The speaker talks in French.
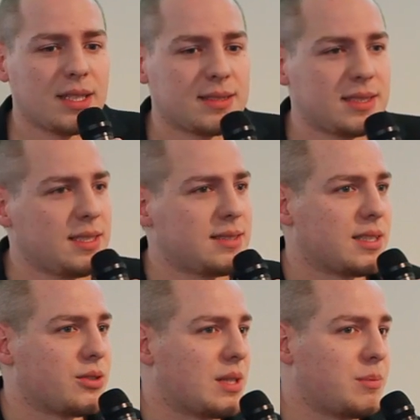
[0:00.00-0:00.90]
STIG,
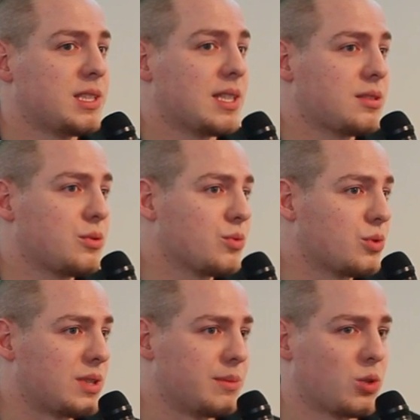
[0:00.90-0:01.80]
c'est une application
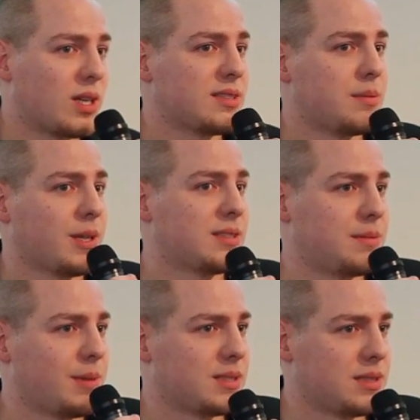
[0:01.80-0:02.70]
de démocratie
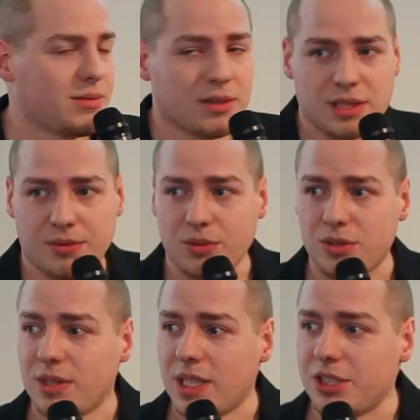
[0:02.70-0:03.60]
participative hein, qui
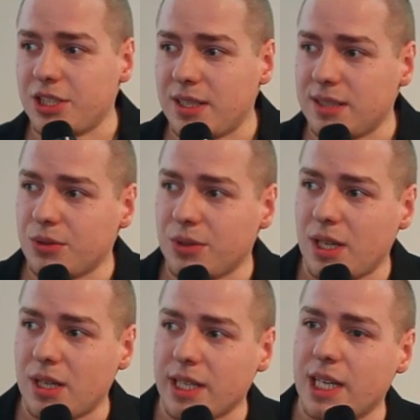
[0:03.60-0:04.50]
fonctionne à l'échelle
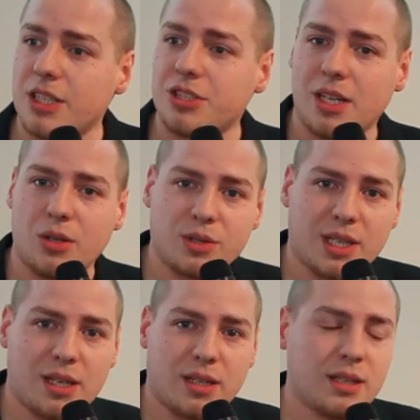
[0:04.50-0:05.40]
nationale et à l'échelle
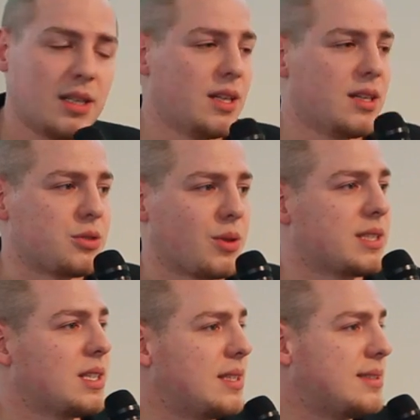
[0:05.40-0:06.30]
locale, sur
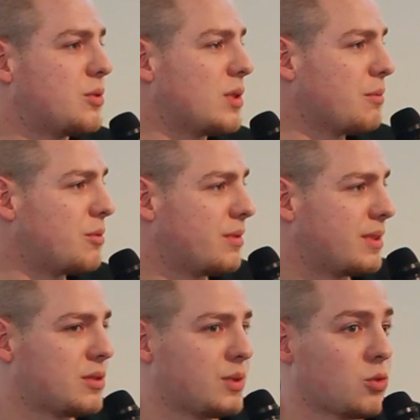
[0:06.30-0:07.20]
laquelle les citoyens peuvent
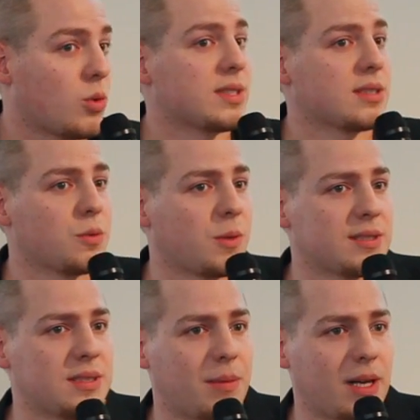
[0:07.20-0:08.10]
effectuer trois actions
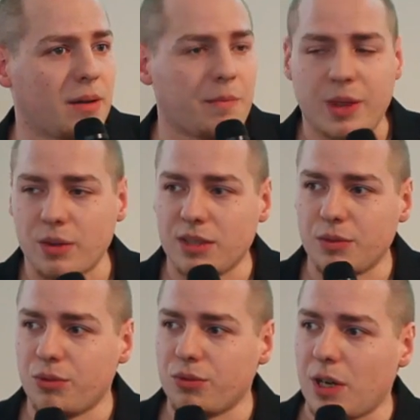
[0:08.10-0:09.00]
principales. Donc, ils
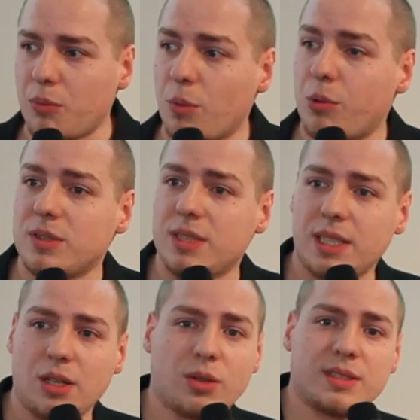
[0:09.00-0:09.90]
vont pouvoir
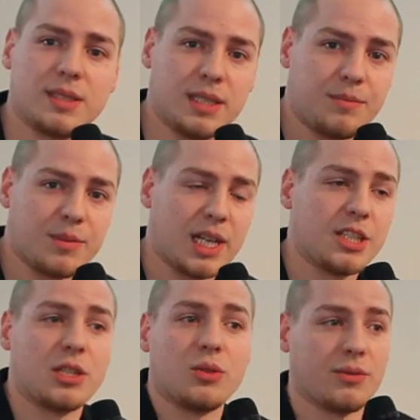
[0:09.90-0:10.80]
proposer leurs idées à
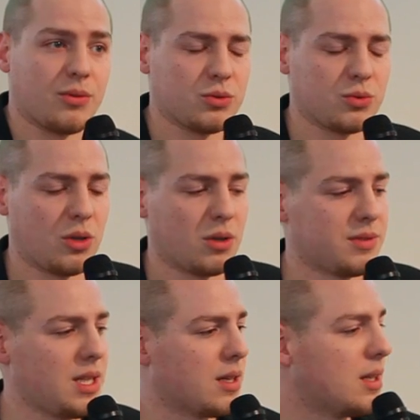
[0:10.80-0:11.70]
l'échelle de la France ou de
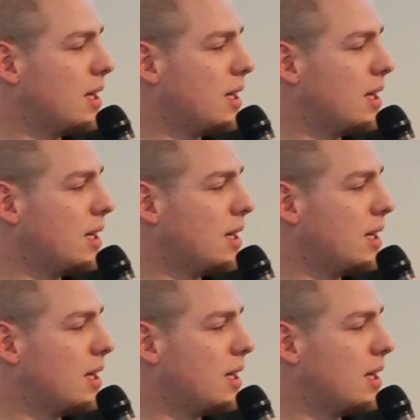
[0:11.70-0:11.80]
leur ville,